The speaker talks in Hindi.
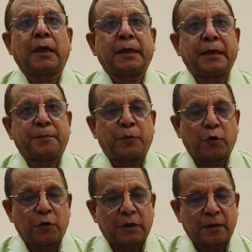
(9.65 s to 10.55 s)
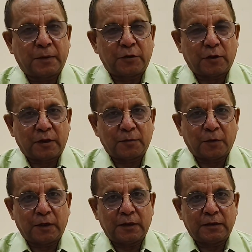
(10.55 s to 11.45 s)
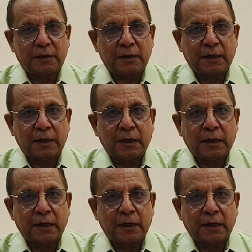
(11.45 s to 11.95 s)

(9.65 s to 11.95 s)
ये प्योर टर्म इंश्योरेंस पॉलिसी है